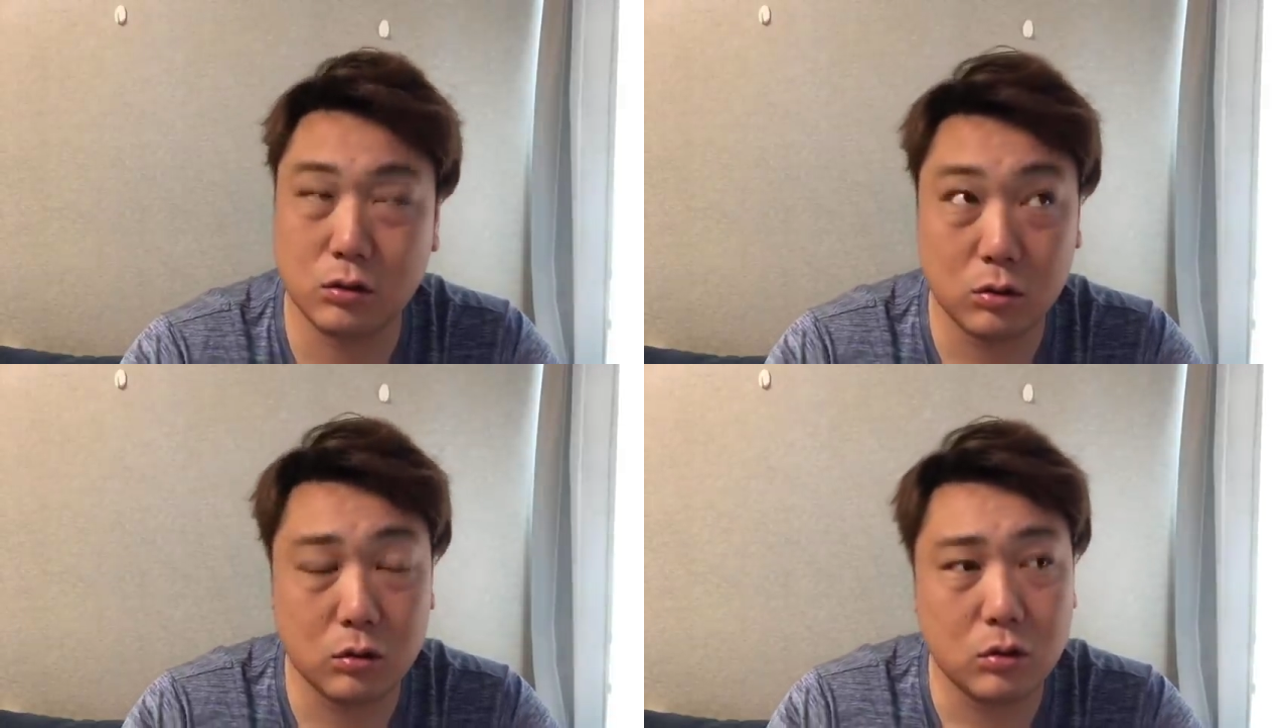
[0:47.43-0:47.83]

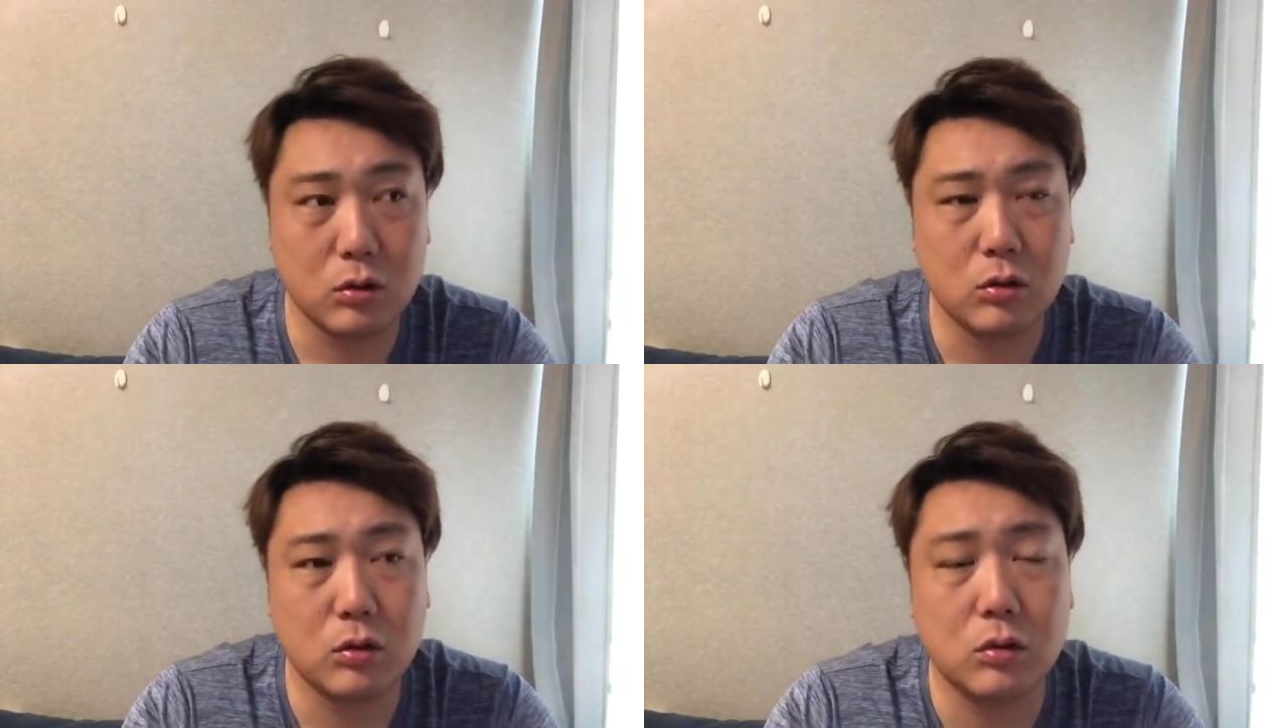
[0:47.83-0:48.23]

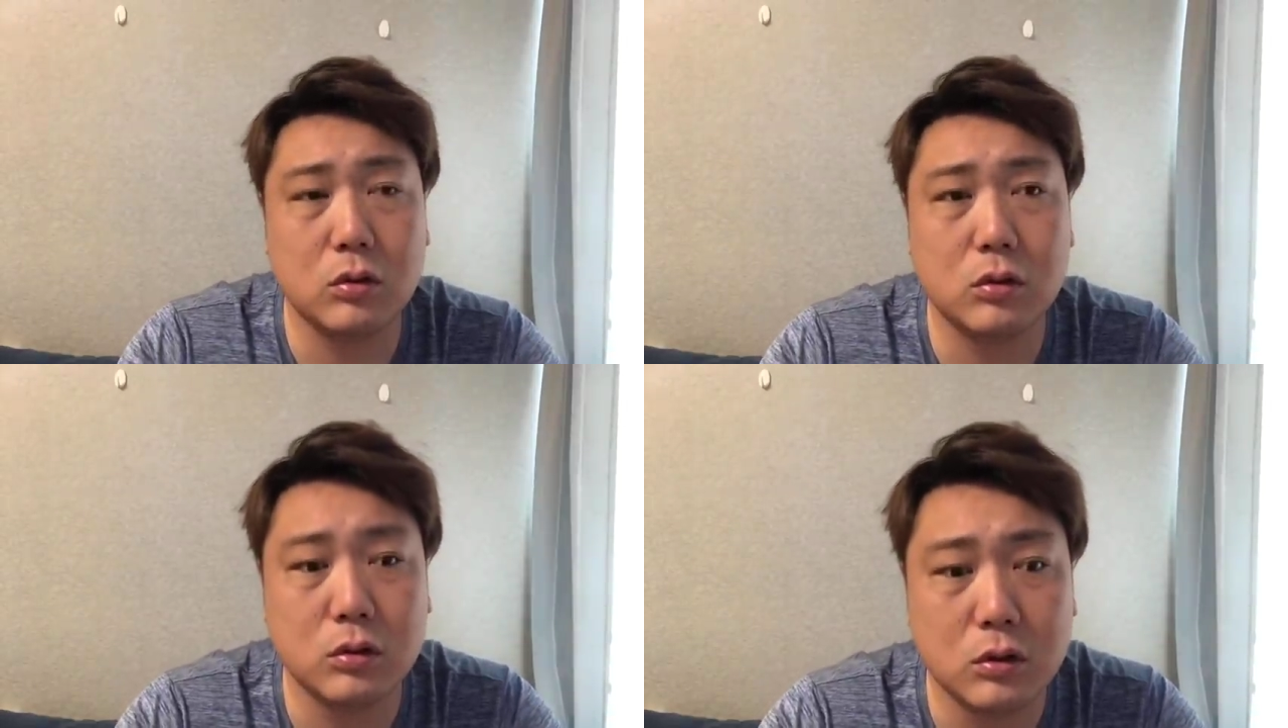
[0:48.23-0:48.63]
の
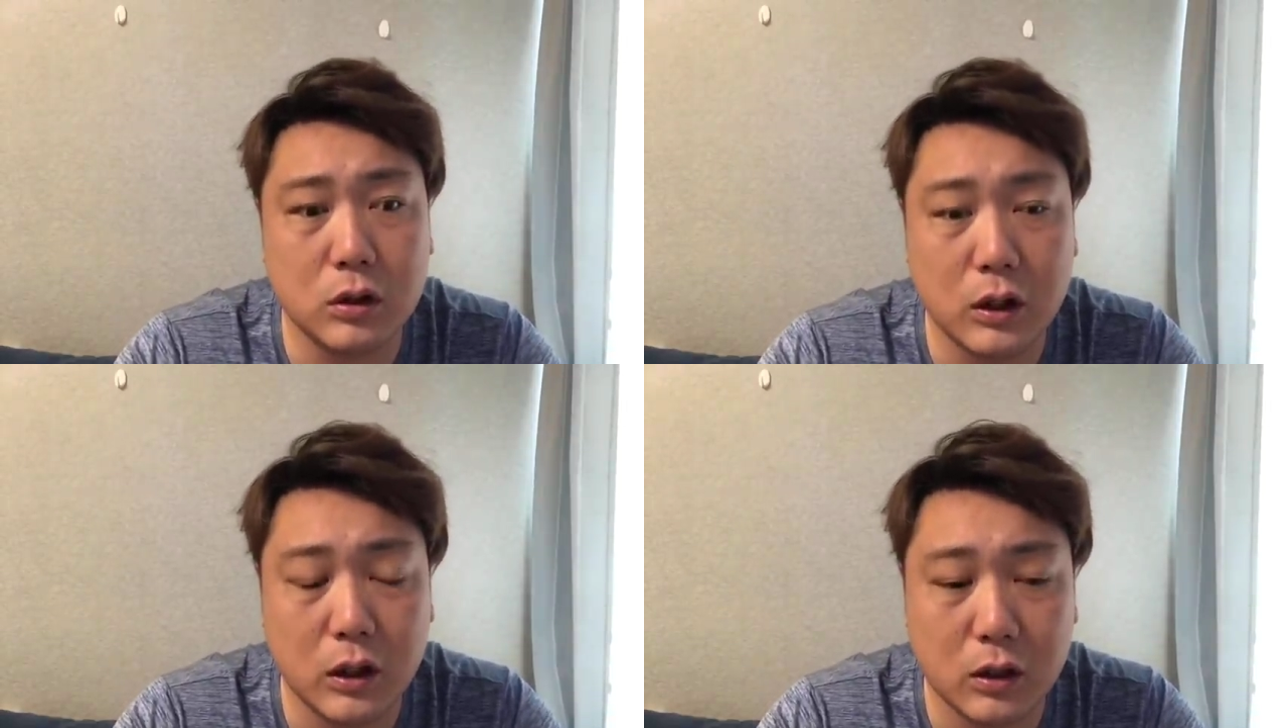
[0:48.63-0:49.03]

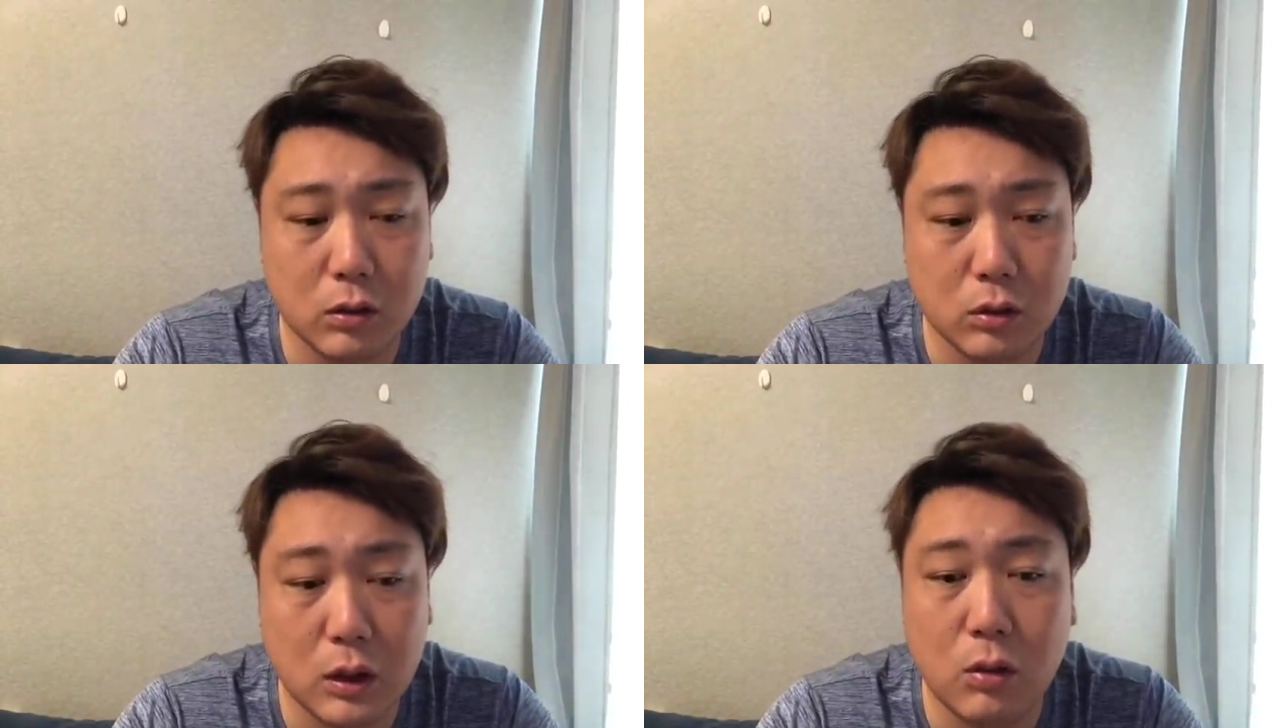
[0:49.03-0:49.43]

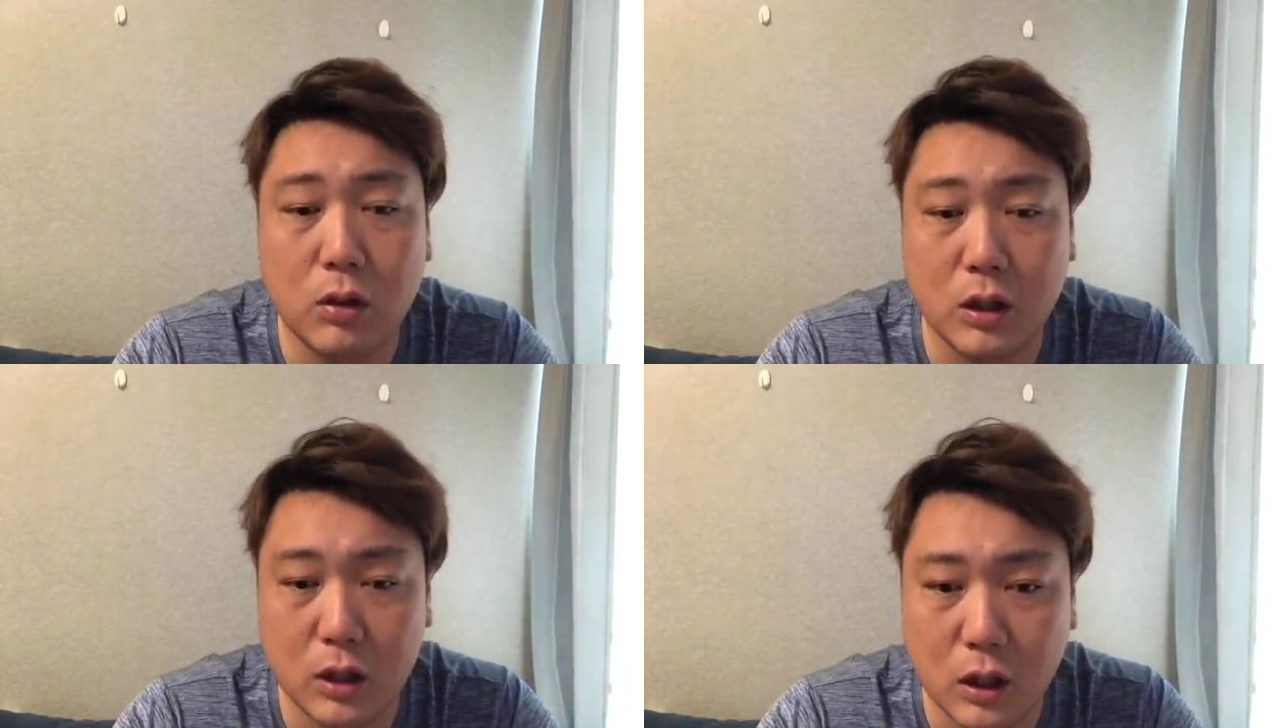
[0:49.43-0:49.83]
倒
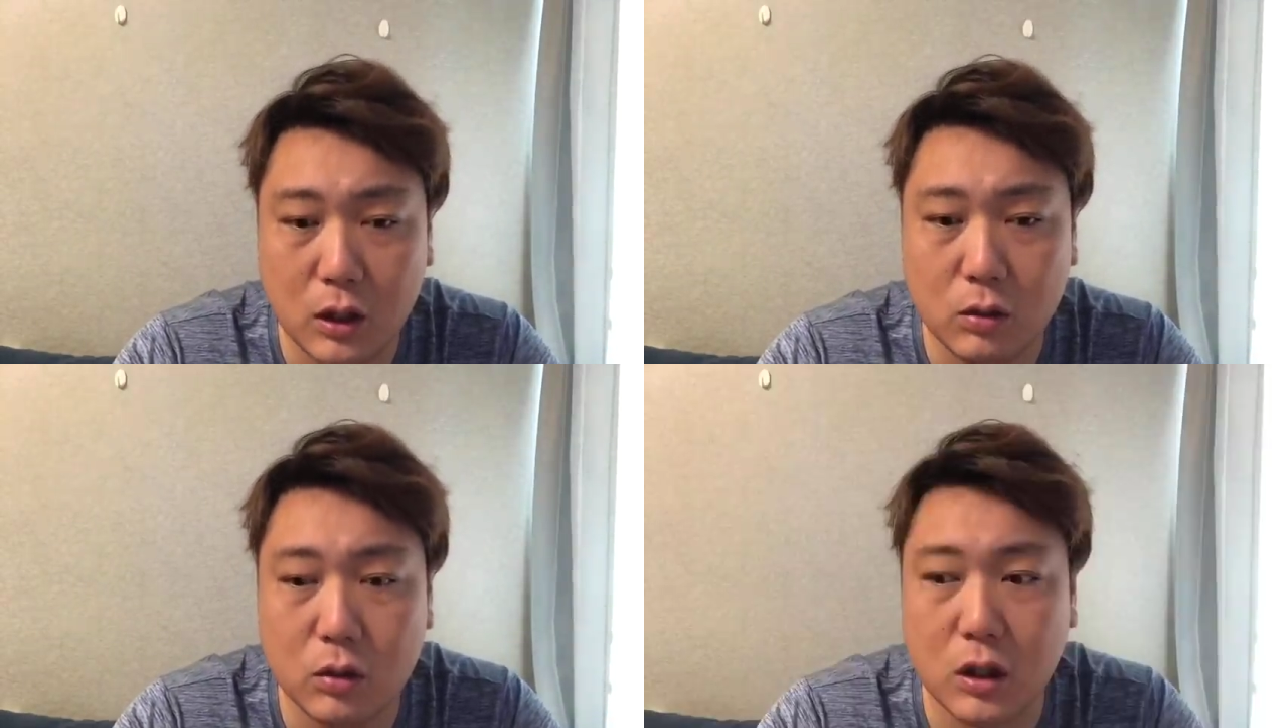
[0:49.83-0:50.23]
れた
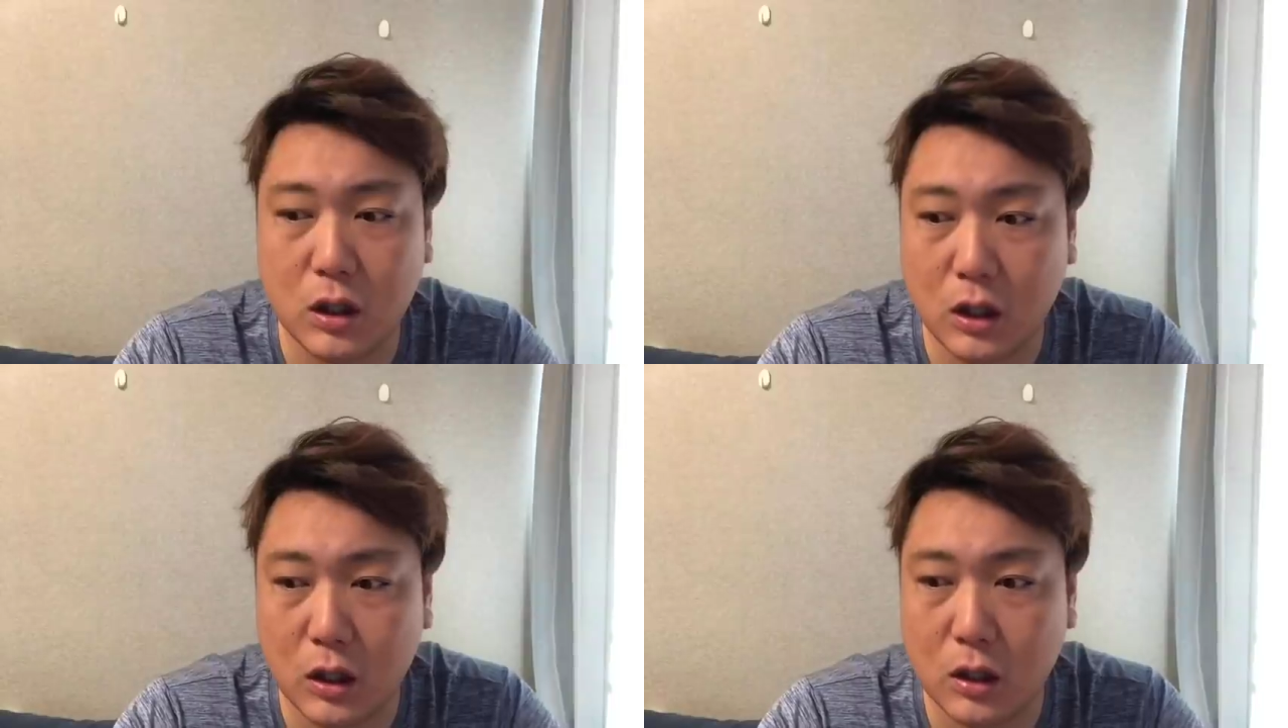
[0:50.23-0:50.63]

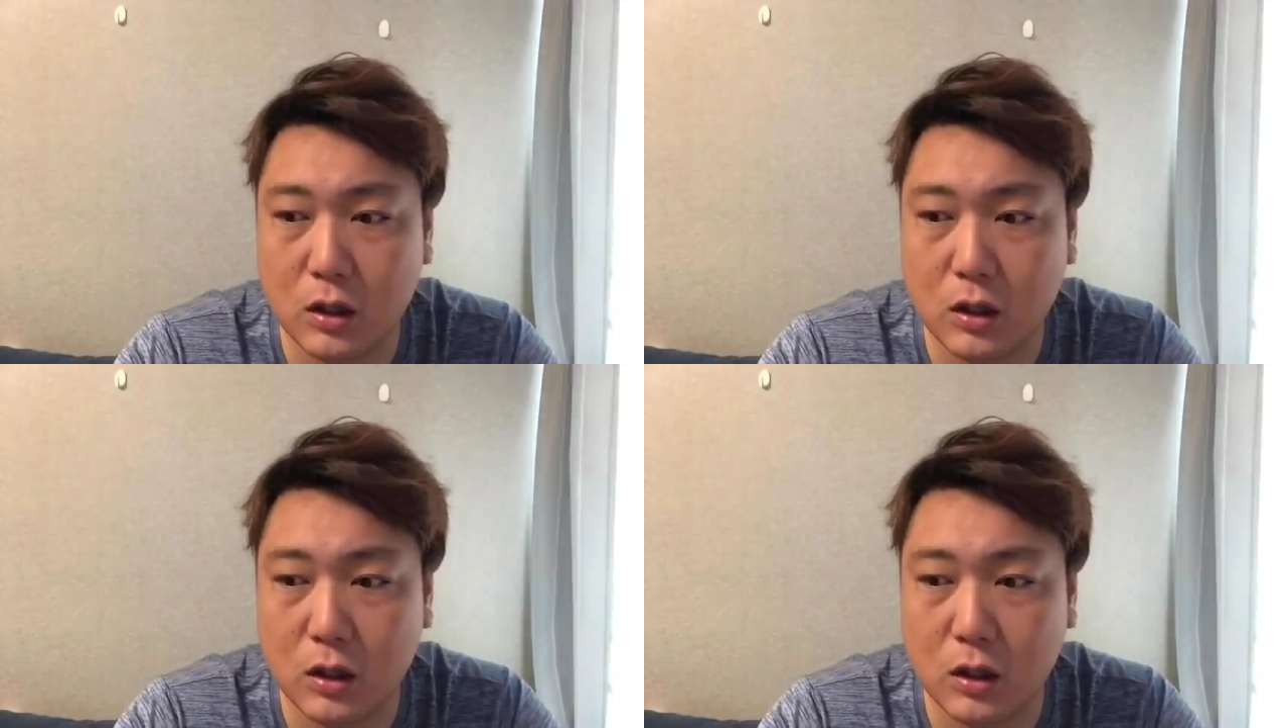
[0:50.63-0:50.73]
時、